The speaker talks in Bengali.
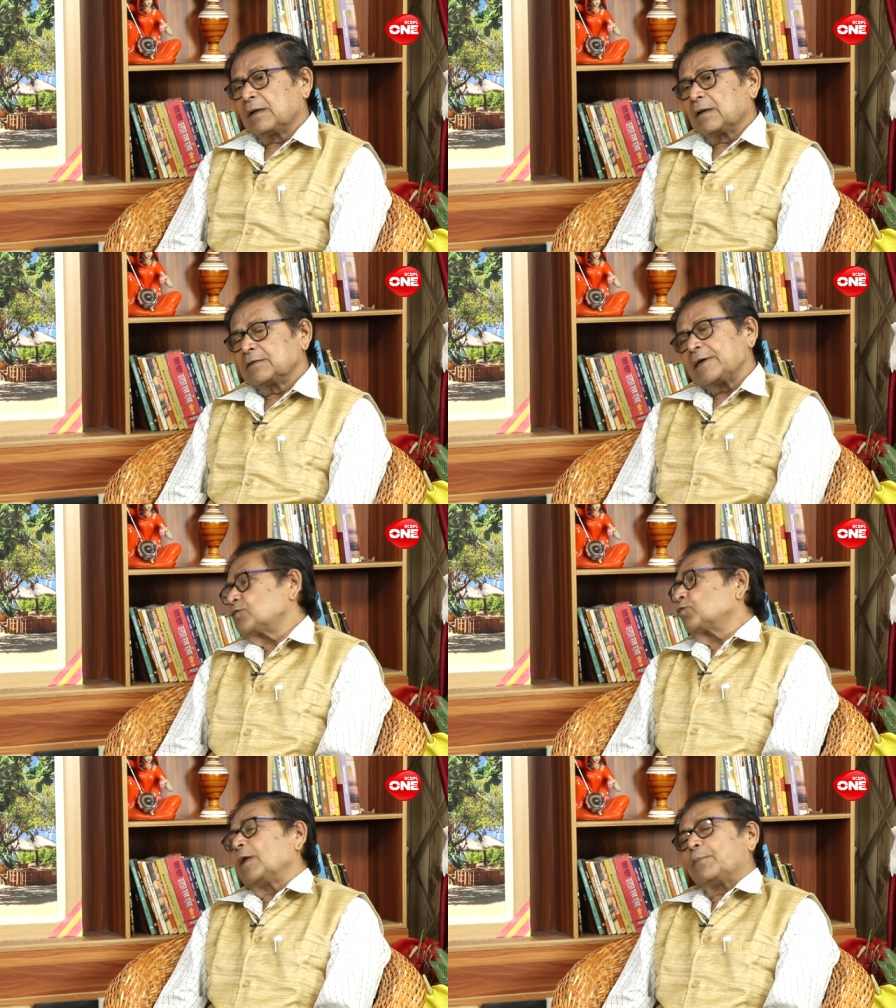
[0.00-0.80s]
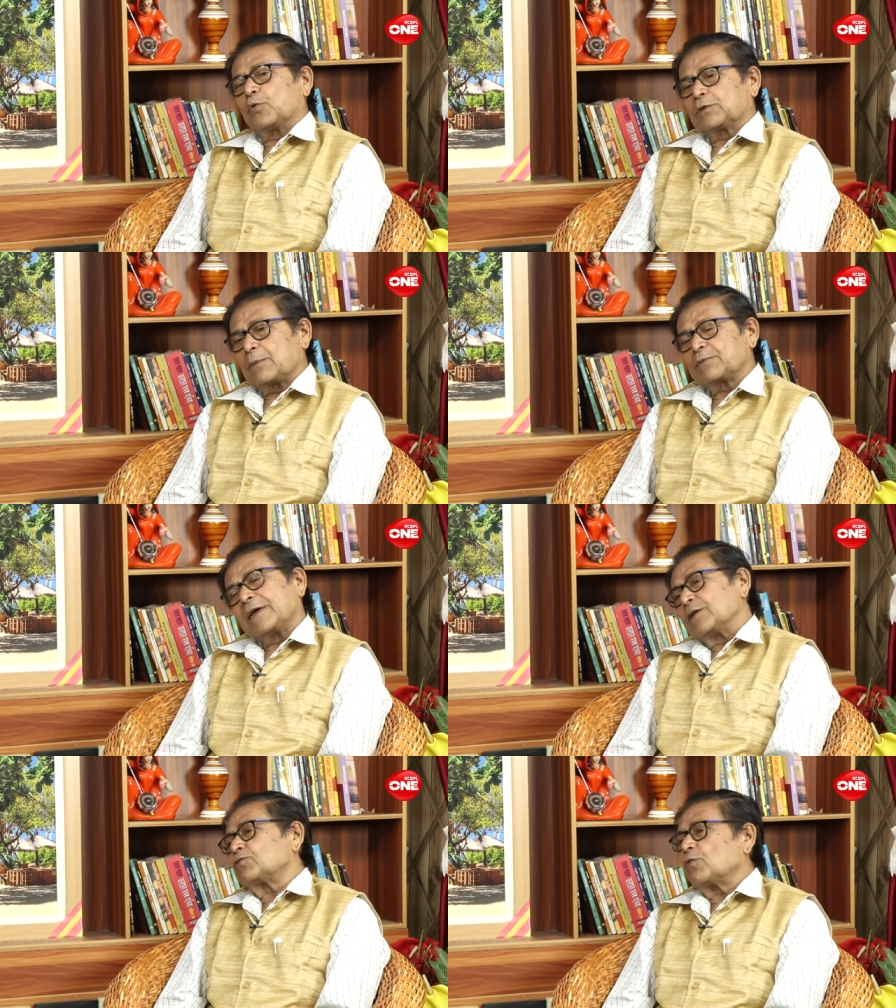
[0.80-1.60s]
যে স্কুলে পড়তাম
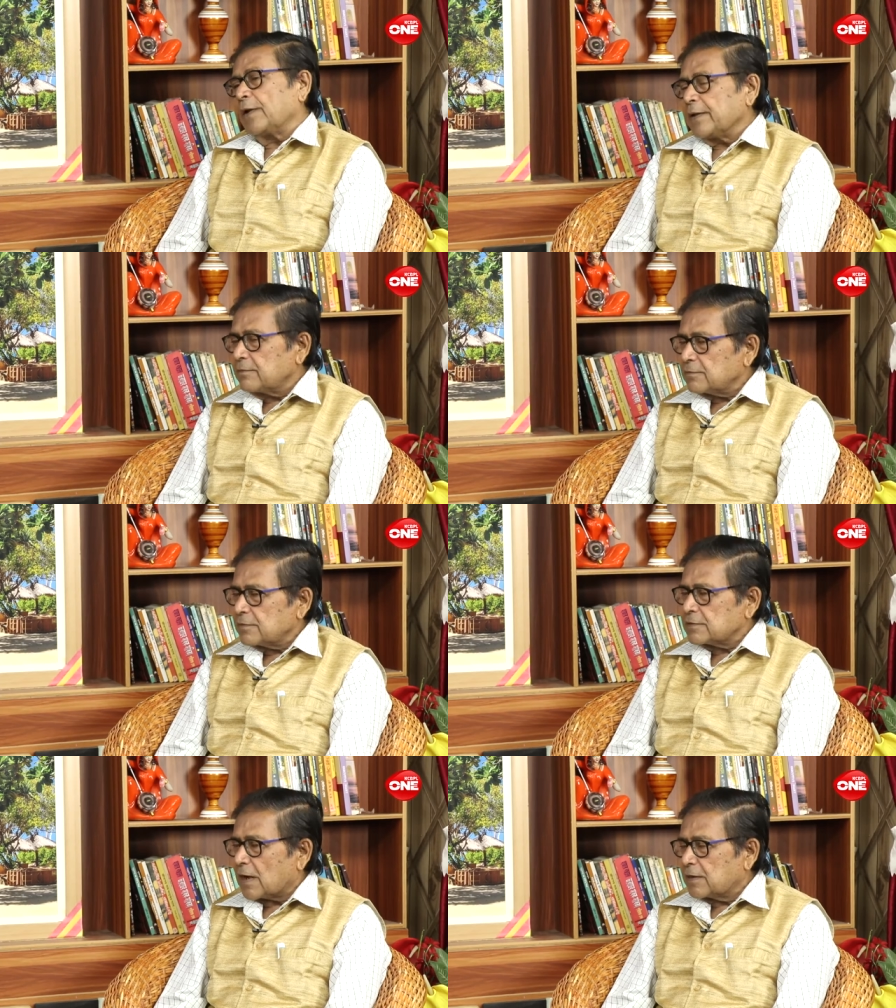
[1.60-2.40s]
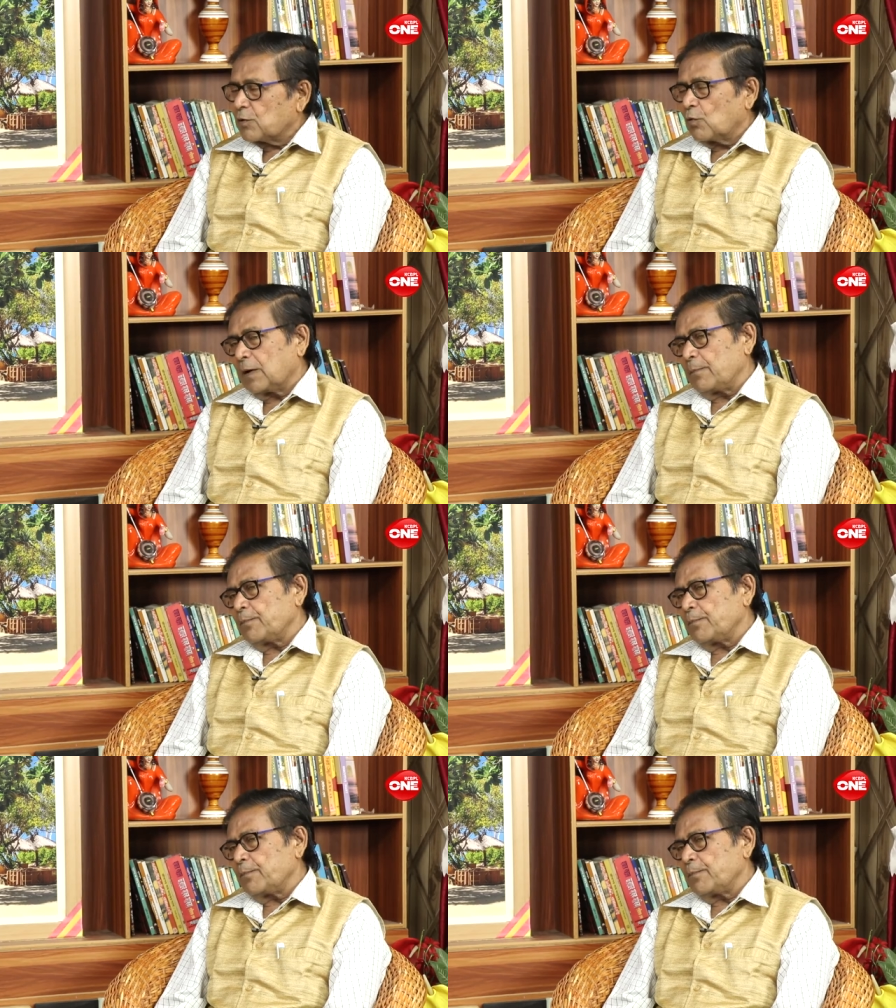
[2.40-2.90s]
সেই স্কুলেই চাকরি করলাম